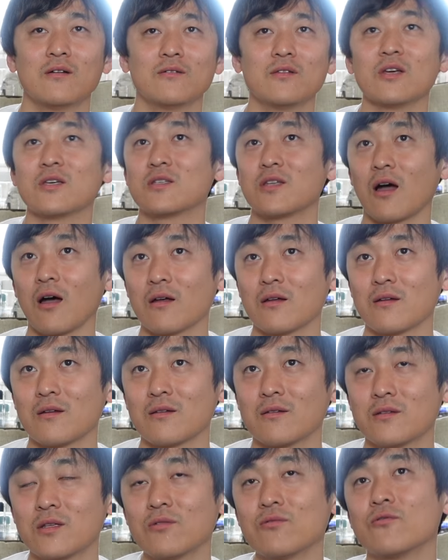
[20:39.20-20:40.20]
できたっ
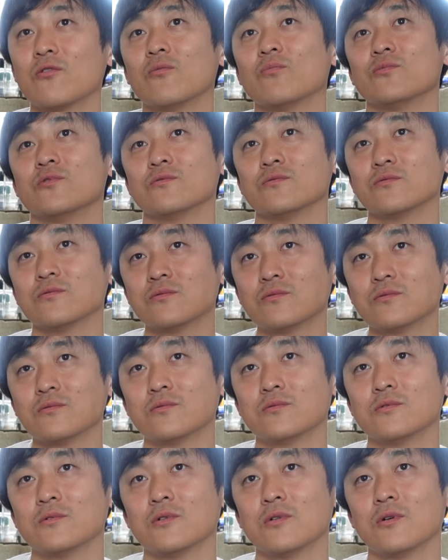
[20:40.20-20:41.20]
ていう論文
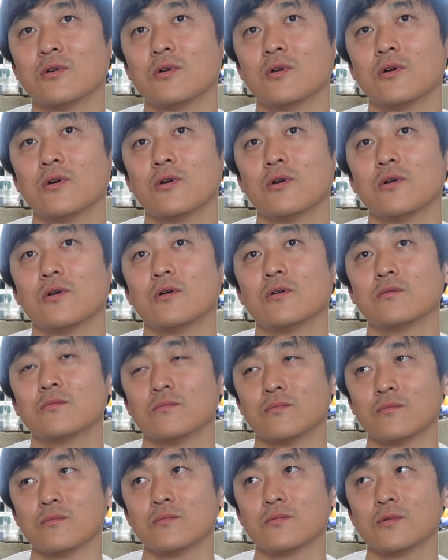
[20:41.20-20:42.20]
まあ、再現性があ
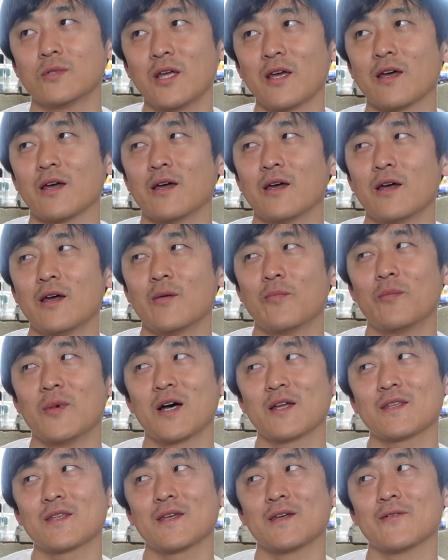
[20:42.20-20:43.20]
るかどうかみたいな、うん、で
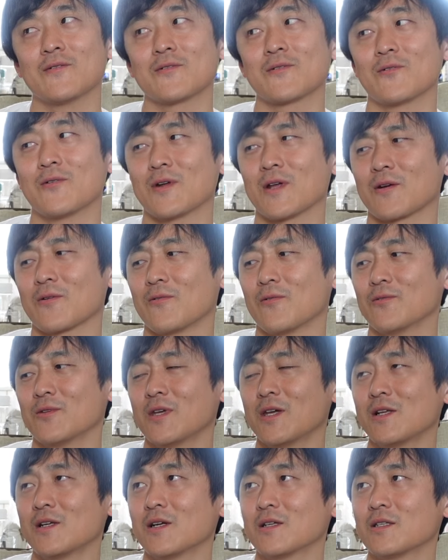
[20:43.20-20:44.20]
待てよこれこの
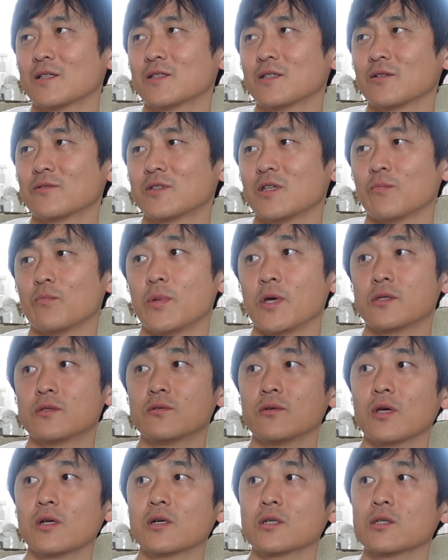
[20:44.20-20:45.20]
やり方じゃなくて
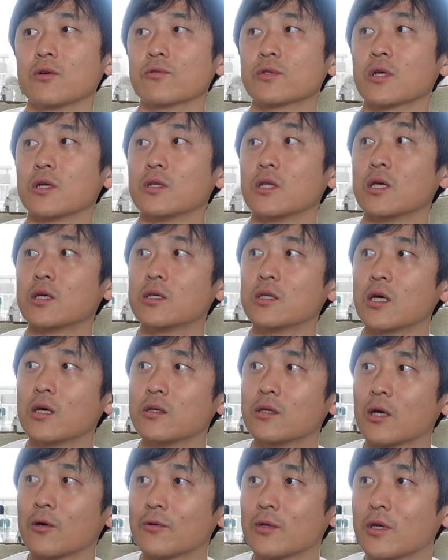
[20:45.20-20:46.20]
別のやり方をしたらできな
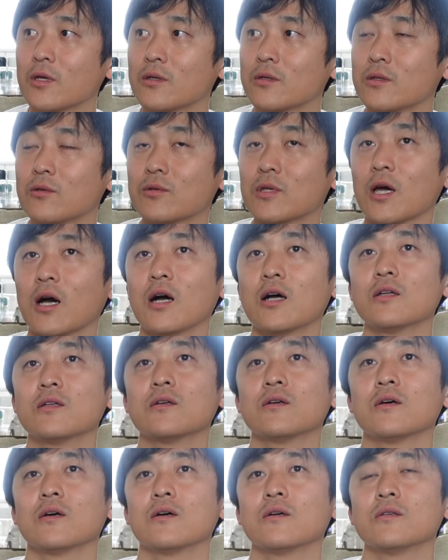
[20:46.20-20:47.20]
いんだよねって言って
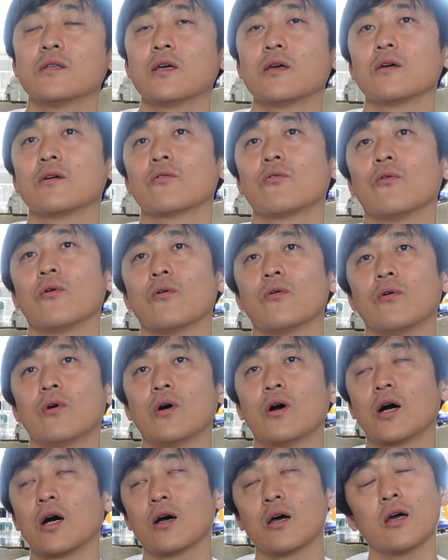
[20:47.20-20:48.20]
はねこう
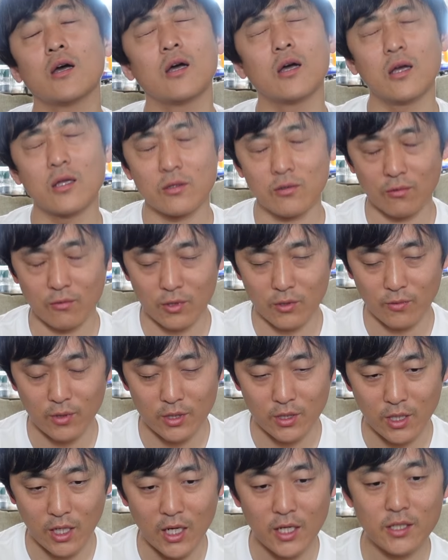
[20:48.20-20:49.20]
はえっ、ー、とこれ
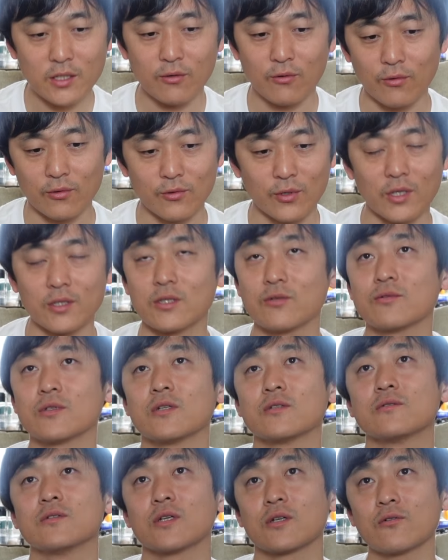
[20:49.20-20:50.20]
はね配理法とかって言っ
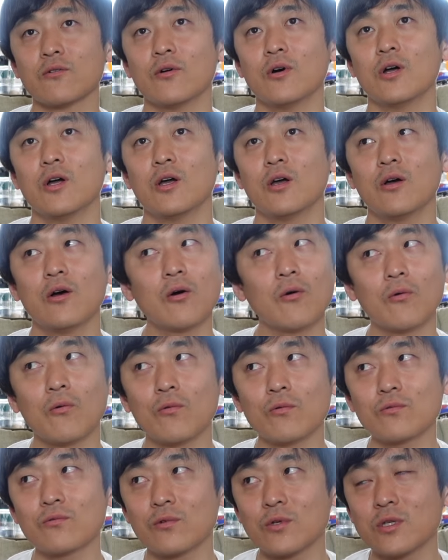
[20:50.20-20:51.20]
たりするんだけど
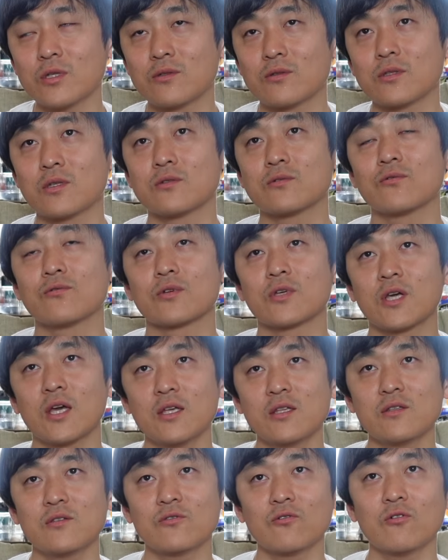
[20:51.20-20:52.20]
本当にって言ってその
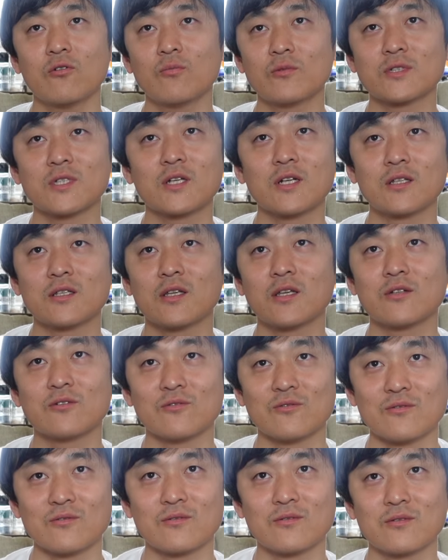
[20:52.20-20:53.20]
検証もされてい
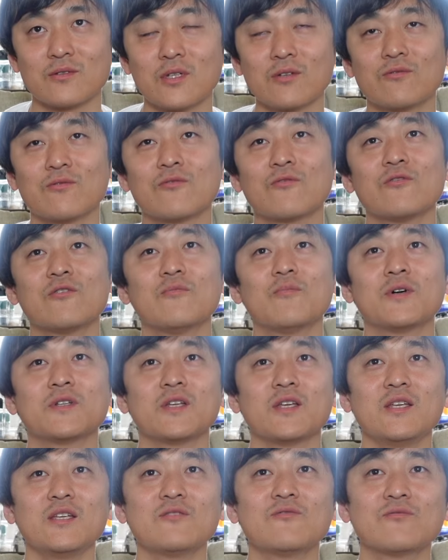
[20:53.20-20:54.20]
くっていうところま
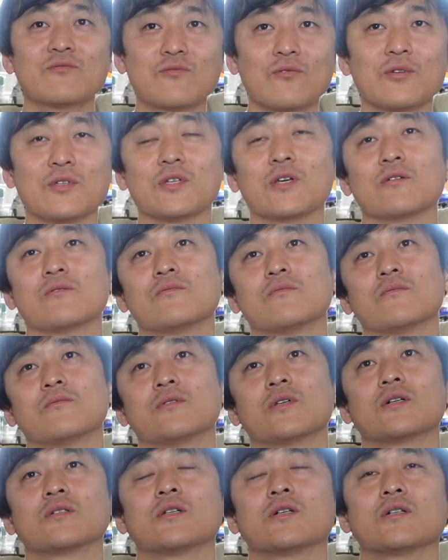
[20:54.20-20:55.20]
でいくといける
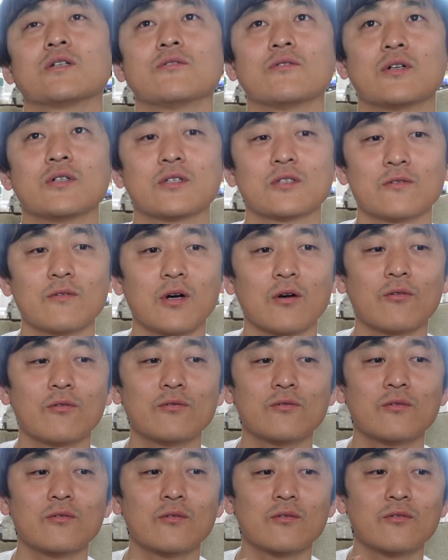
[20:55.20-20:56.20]
だからさっきの話は
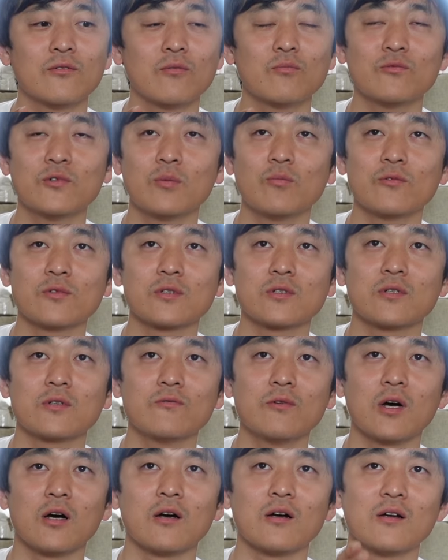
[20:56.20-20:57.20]
この論文はもし
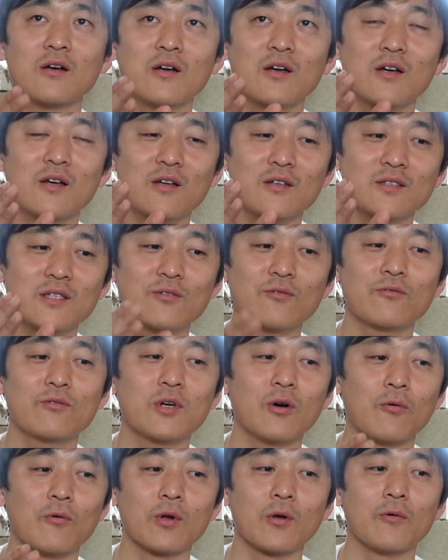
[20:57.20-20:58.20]
は出どこ
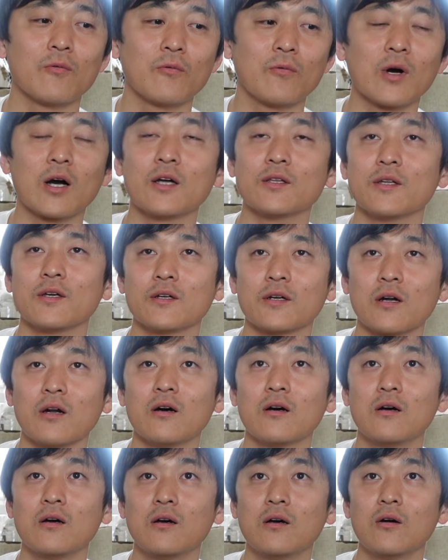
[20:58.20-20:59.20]
ろは俺分かんないか
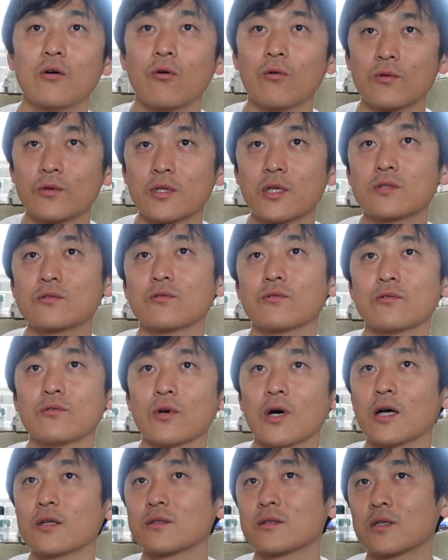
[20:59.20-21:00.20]
ら本でそういう
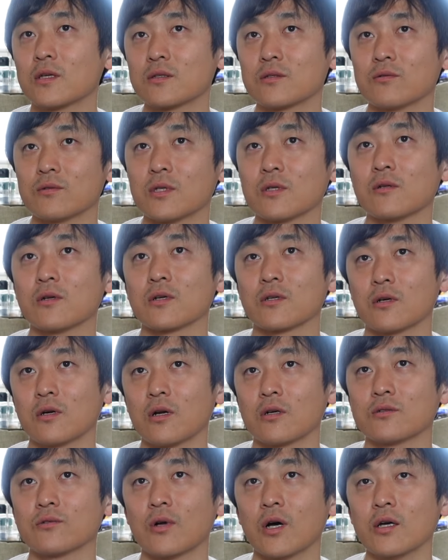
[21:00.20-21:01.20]
のがあったって言ってるだけだか
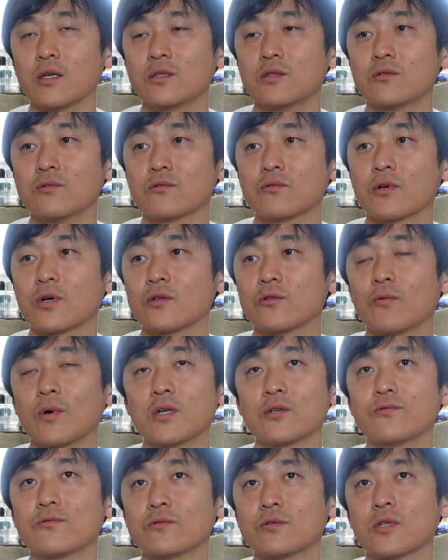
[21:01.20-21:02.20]
らその IQ とかの
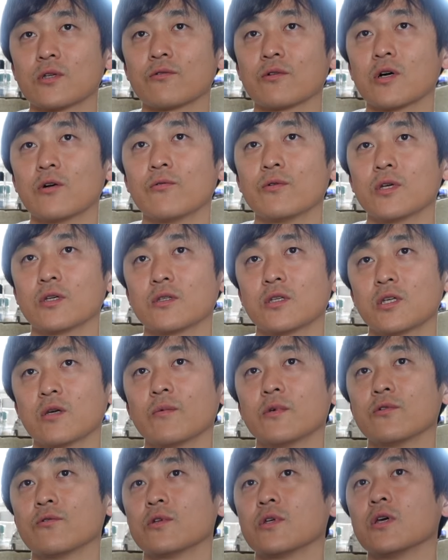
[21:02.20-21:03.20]
割り振ったとかをやっていけ
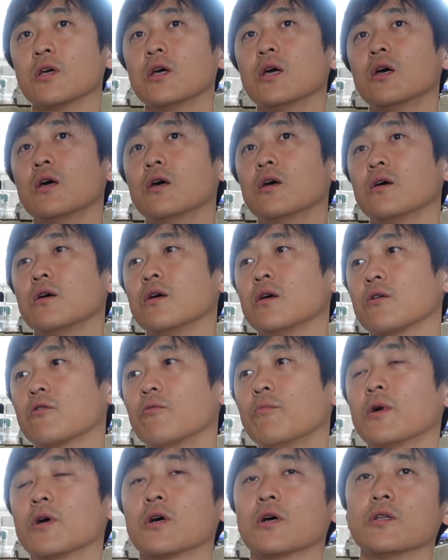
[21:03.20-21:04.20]
ばより、えー、
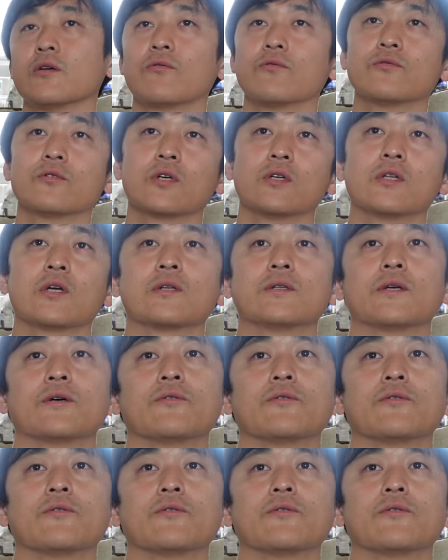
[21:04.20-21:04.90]
細やかなことにはなるん